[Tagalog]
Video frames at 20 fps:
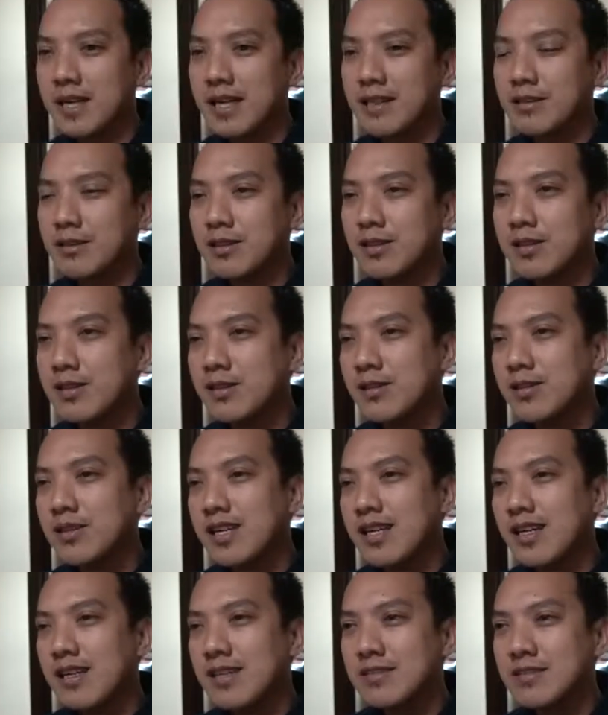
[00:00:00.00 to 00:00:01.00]
Pangatlo,
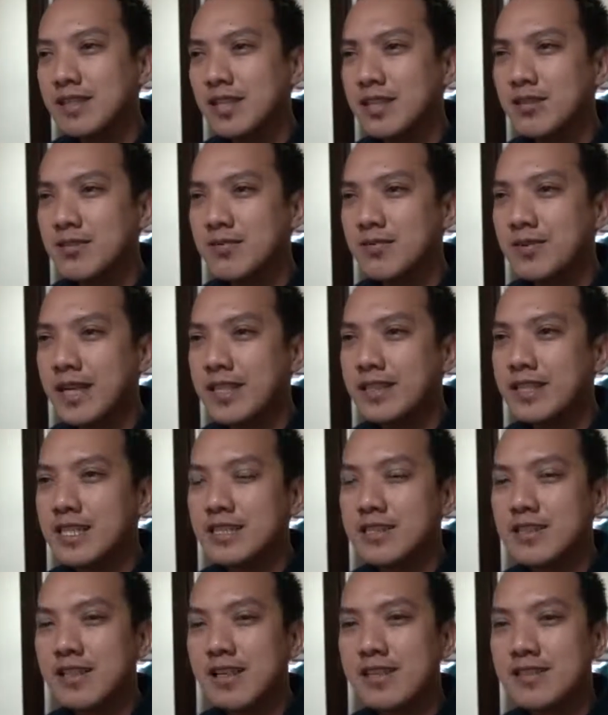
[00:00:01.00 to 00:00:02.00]
Tatlong
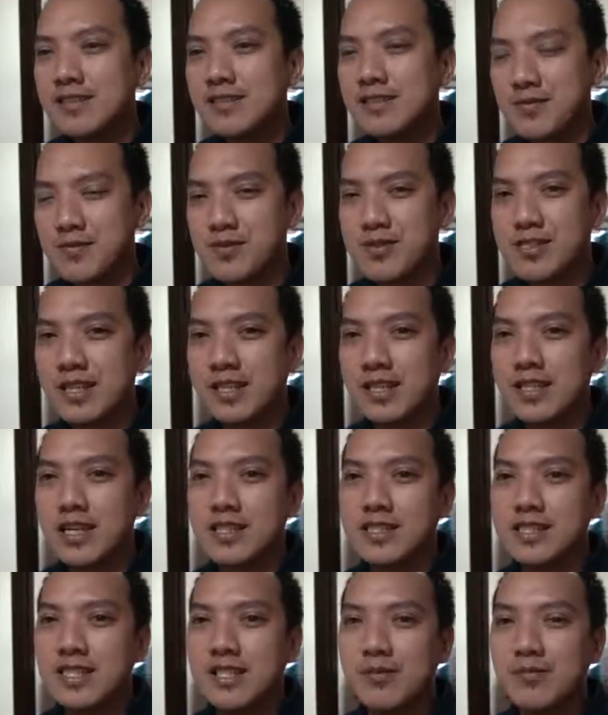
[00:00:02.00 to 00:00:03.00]
Fridays lang, tapos ng
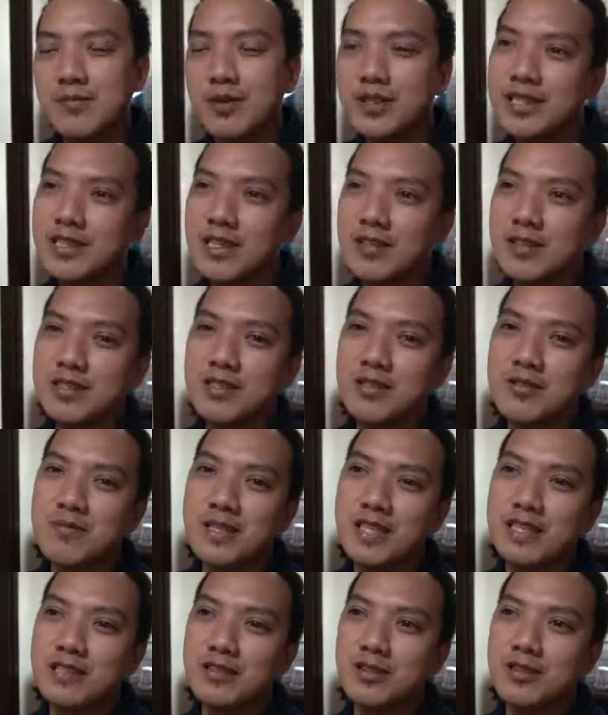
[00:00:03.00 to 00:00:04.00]
klase. Pwede na ulit ako
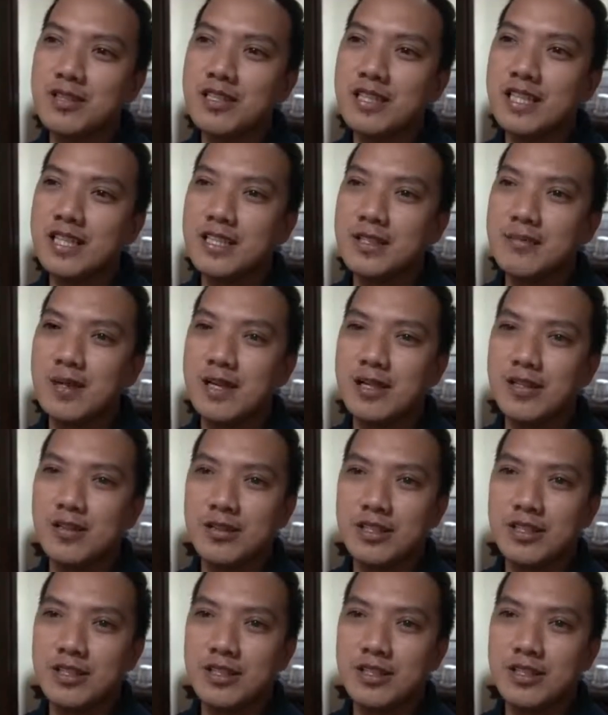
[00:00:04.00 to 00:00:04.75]
mag-enroll ng ibang